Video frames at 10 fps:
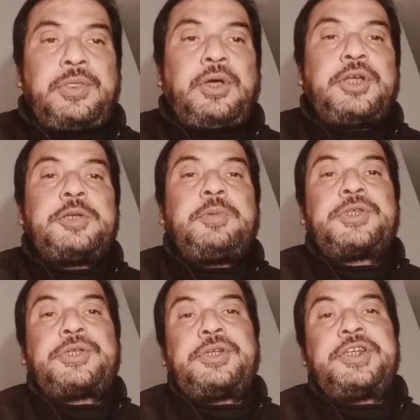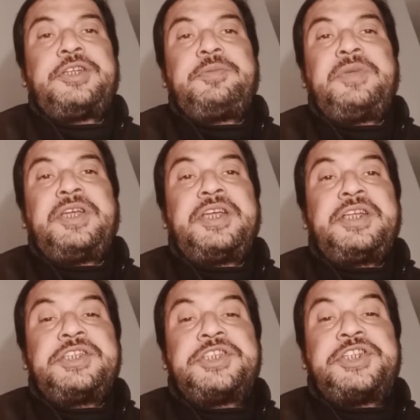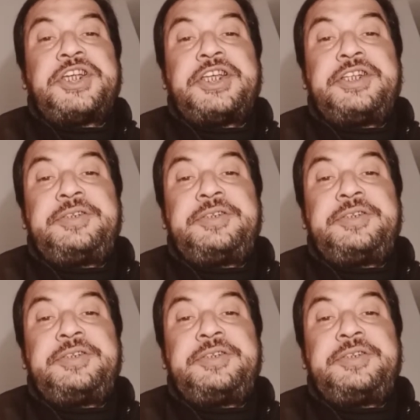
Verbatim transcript: দশ বছরের মেয়ে জেন